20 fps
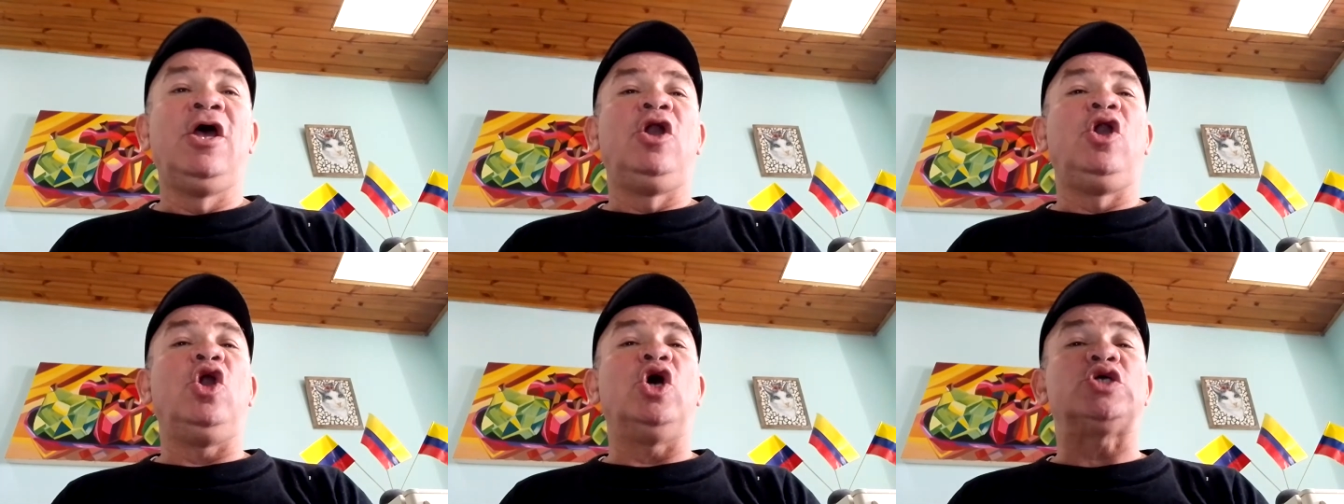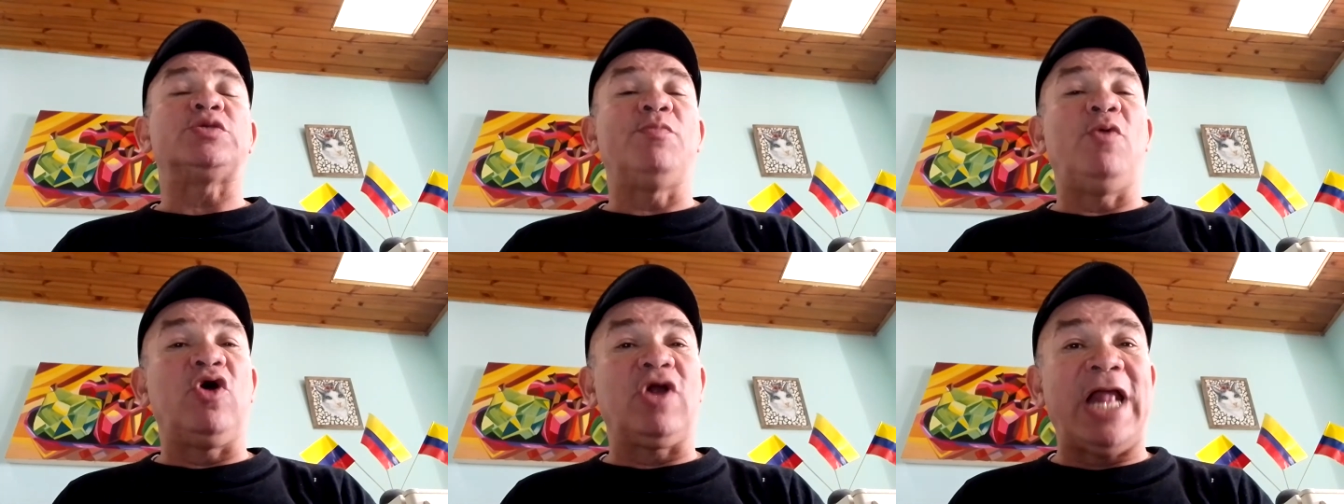
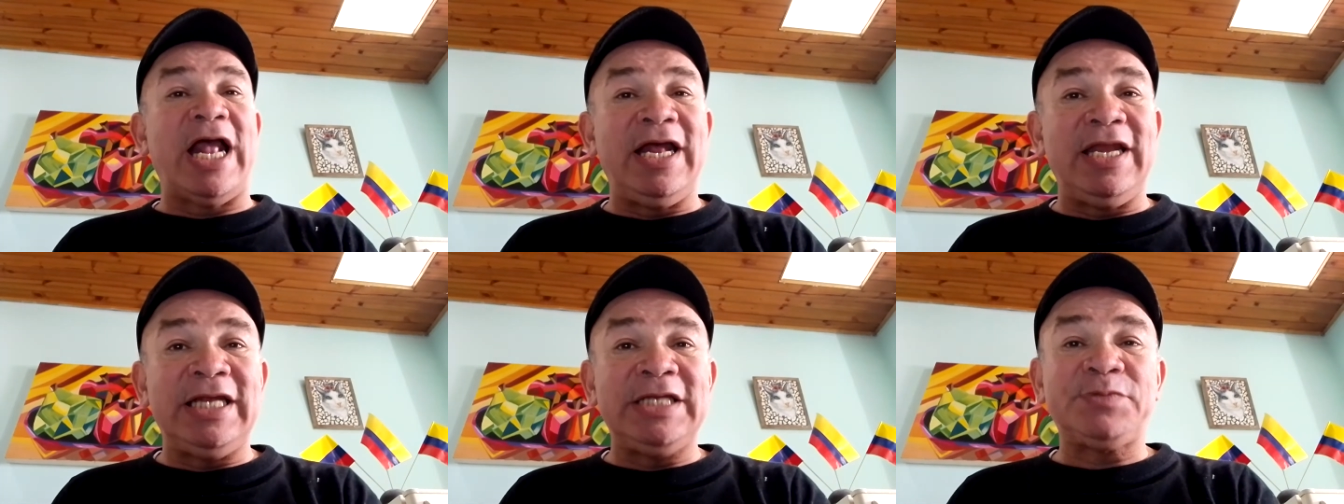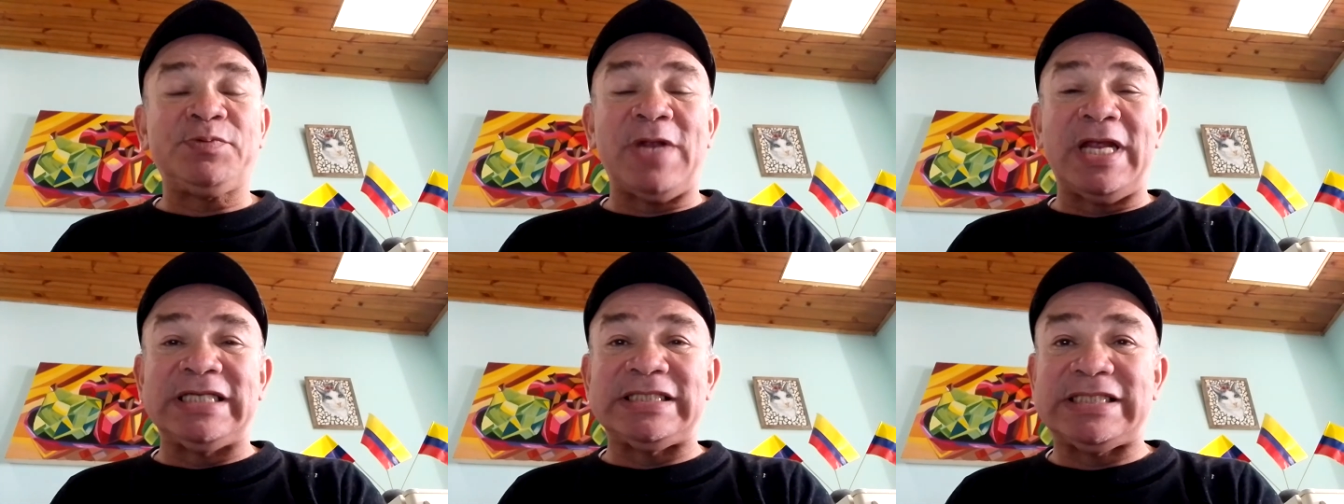Los
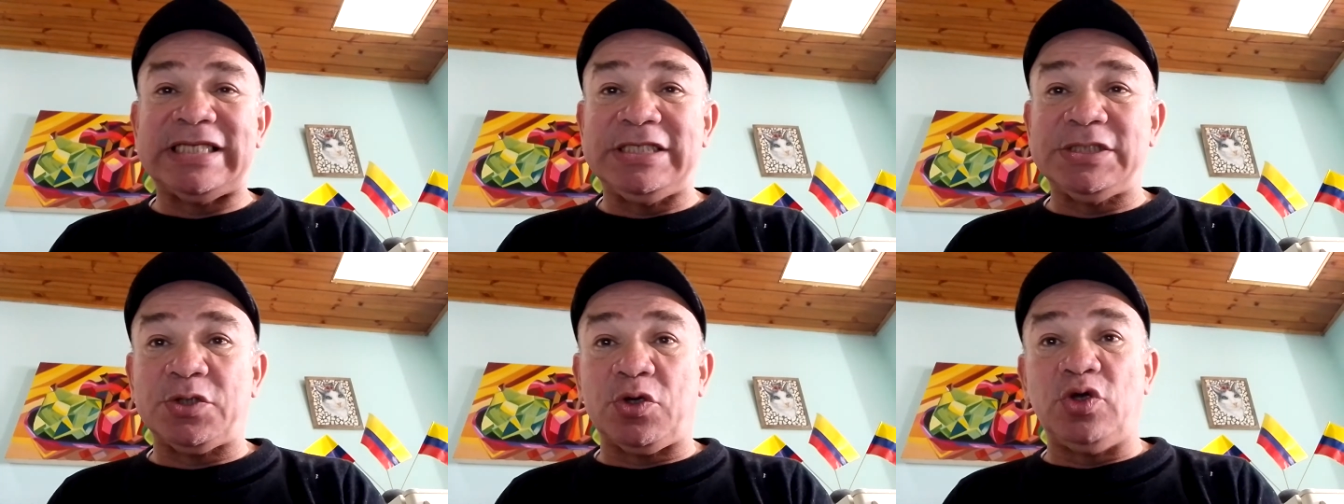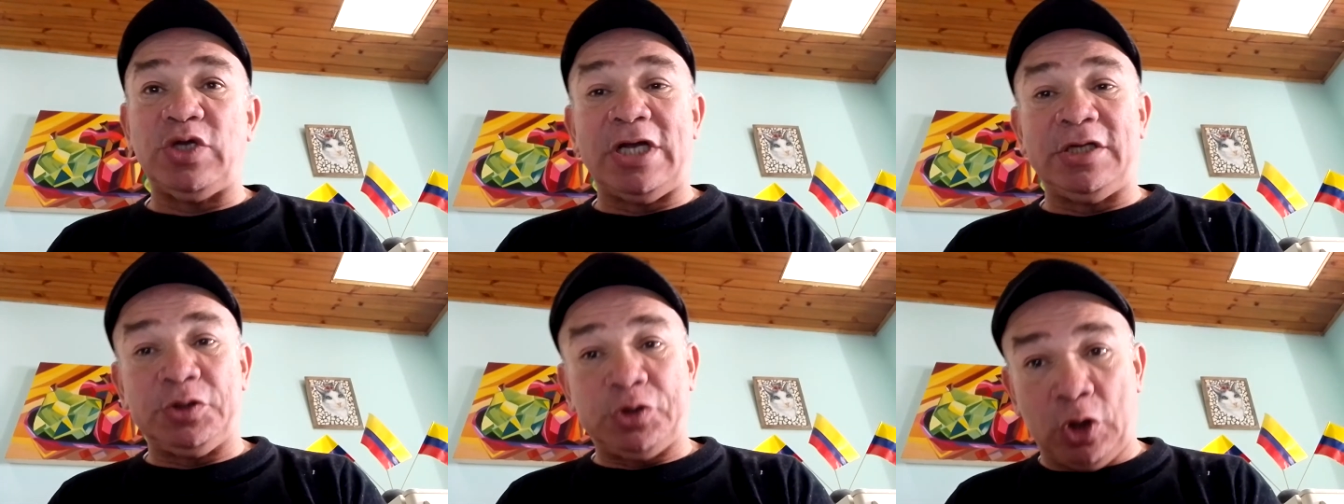Morales,
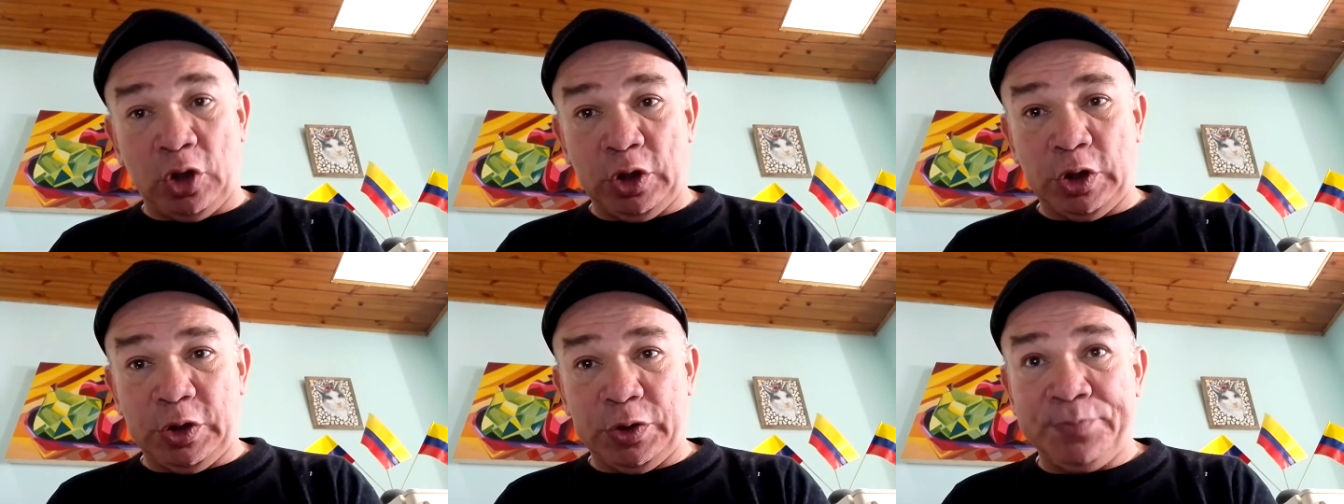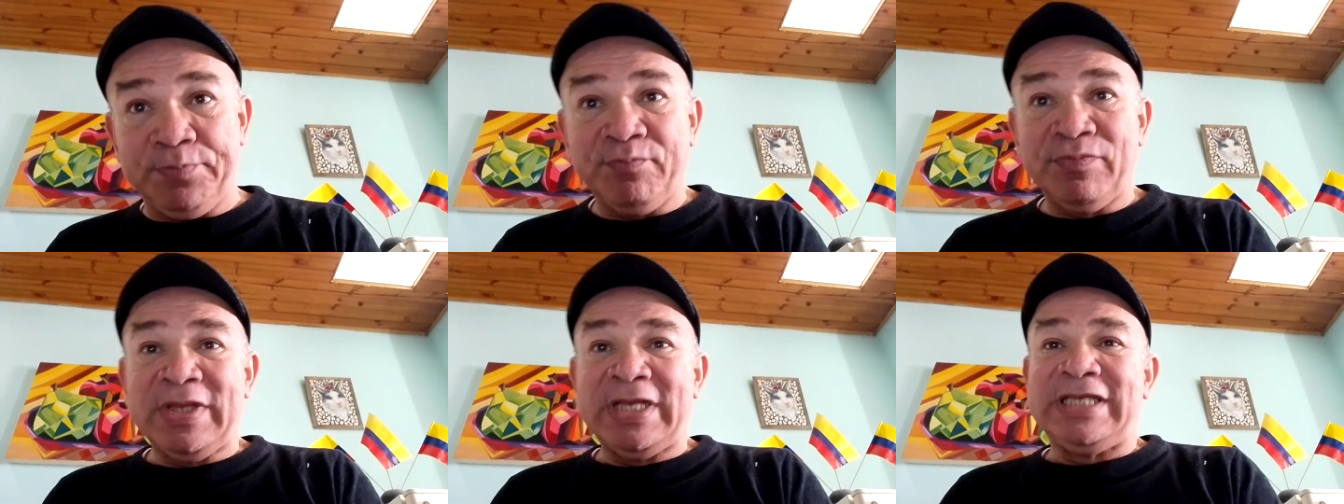Francisco y
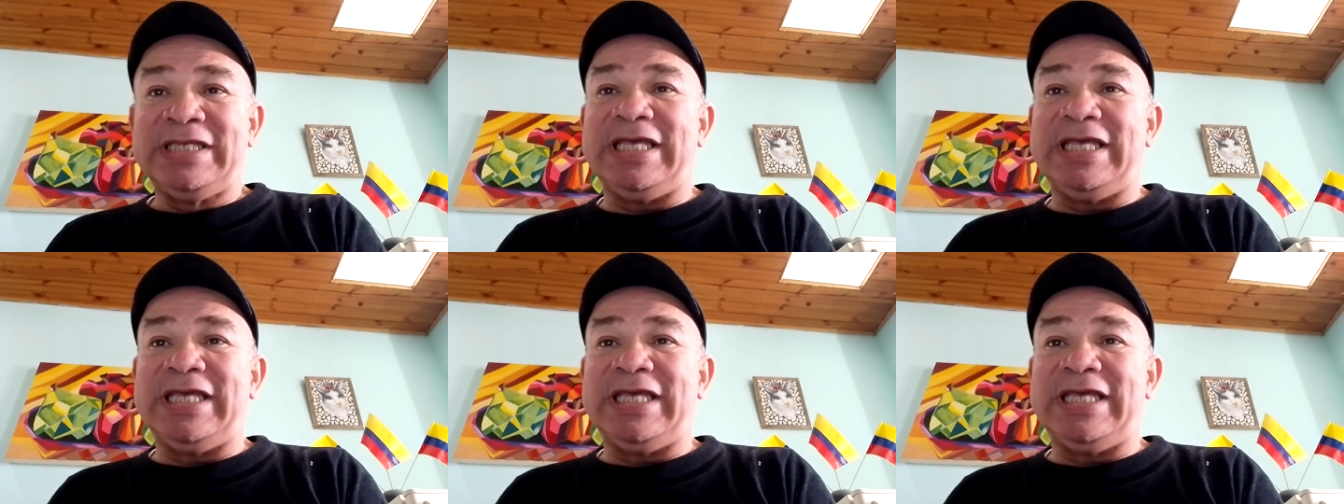Antonio